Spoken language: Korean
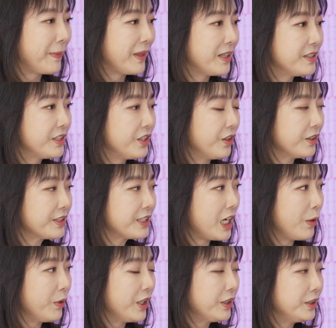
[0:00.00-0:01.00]
지역
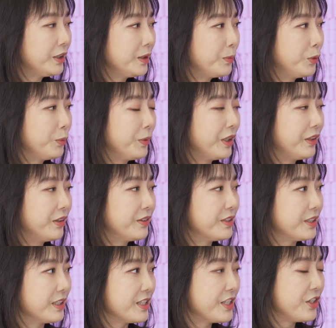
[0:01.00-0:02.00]
사회를
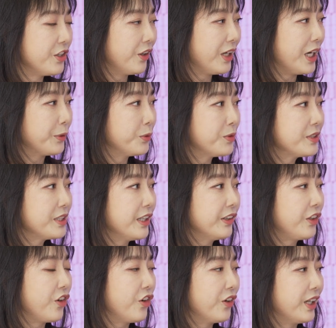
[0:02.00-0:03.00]
보면 이제 지역
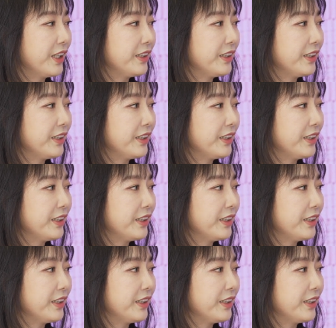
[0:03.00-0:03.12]
아동센터